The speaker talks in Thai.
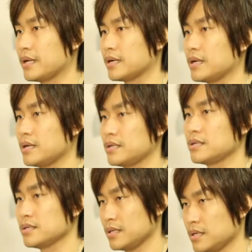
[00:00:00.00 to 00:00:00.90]
ตัวเองอะฮะ
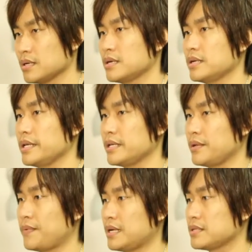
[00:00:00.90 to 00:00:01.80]
ก็เลย
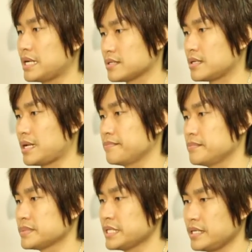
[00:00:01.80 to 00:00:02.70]
คิดว่าอยากจะ
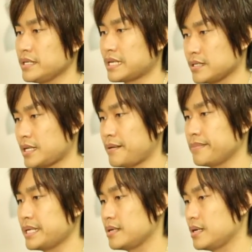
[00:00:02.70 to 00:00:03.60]
ทำจริง ๆ อยากจะ
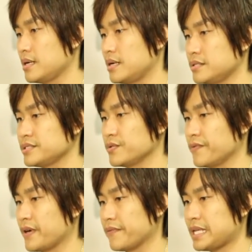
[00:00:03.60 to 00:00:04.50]
ทำเป็นศู
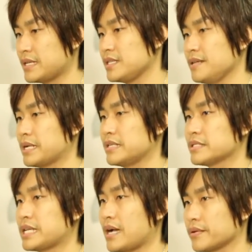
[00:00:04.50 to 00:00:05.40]
นย์ฝึกวิชาชีพอะไร
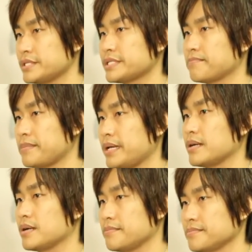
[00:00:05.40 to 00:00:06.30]
สักอย่างด้วยซ้ำไป
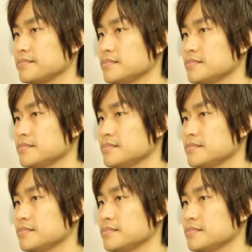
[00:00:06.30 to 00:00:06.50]
อะครับ